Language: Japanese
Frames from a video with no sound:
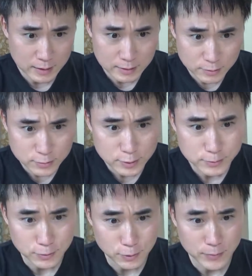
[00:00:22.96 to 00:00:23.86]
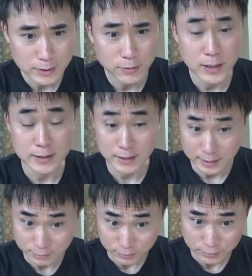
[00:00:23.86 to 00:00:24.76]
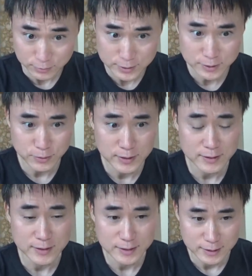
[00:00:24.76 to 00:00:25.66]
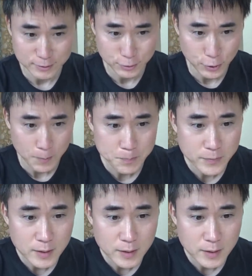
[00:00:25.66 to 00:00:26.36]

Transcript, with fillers: YouTube のコメント欄からのご質問なんですけれど、